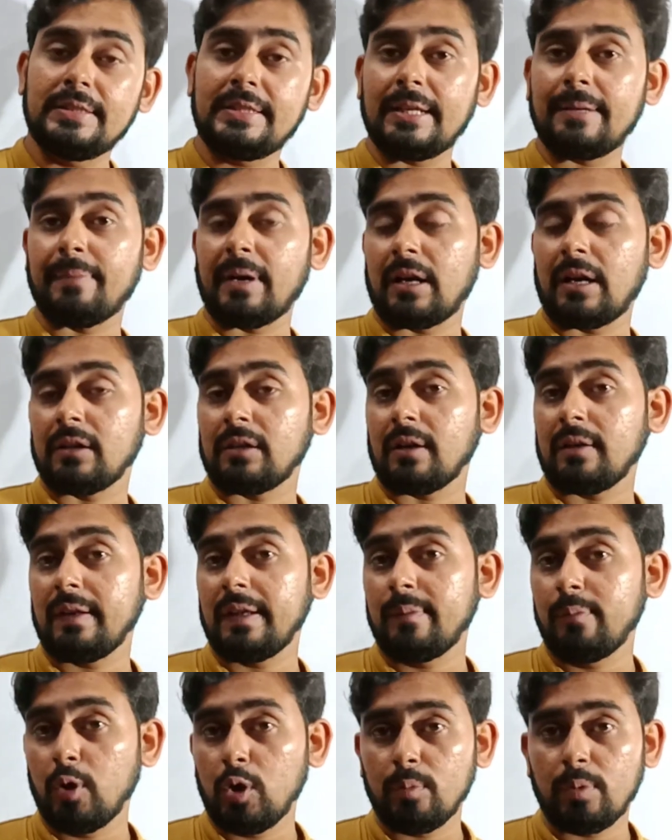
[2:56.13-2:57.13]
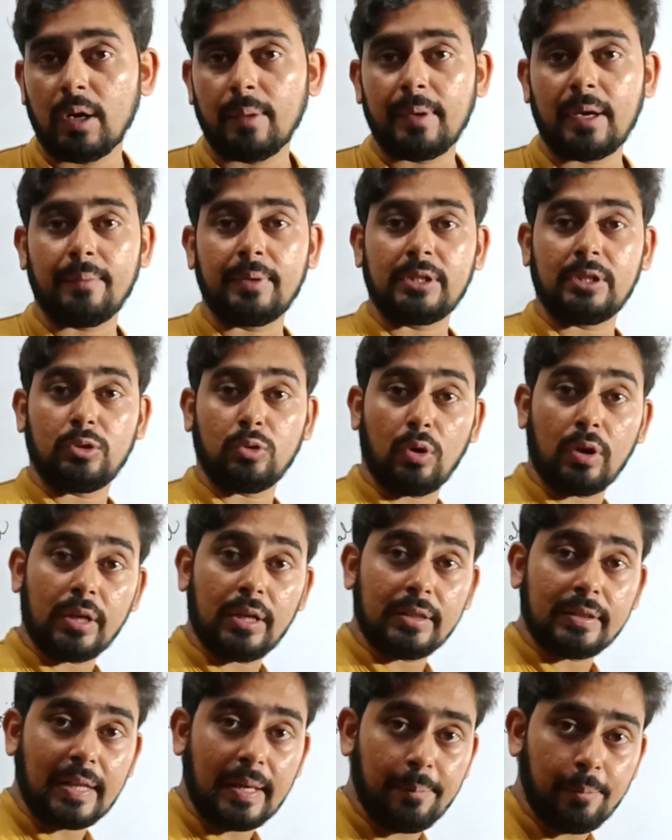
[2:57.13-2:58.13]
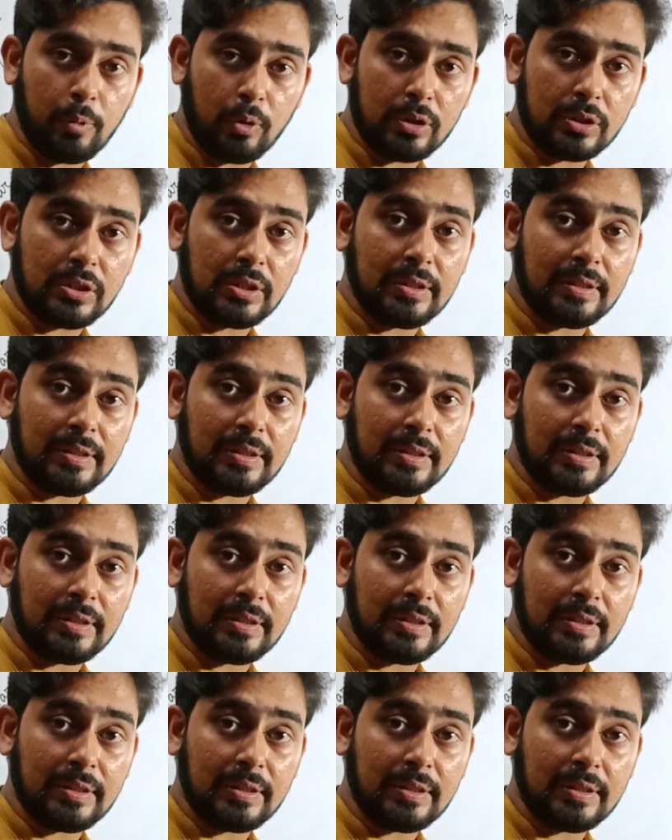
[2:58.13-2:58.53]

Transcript: যে বানানটা নির্ভুলভাবে আমাদের দরকার টাইপ করা